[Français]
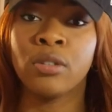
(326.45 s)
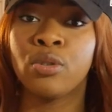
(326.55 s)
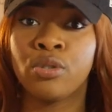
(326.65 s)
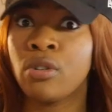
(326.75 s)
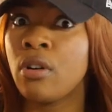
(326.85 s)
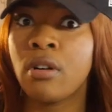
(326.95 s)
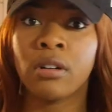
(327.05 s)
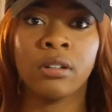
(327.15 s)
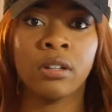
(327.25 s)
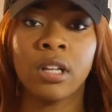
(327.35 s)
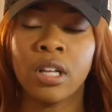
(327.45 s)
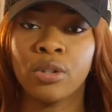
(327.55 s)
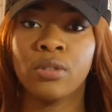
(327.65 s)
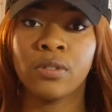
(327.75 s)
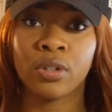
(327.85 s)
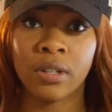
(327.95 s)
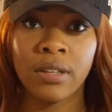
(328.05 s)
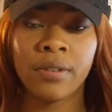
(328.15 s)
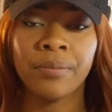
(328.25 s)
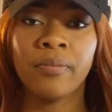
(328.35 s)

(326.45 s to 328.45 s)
le genre de votre livre.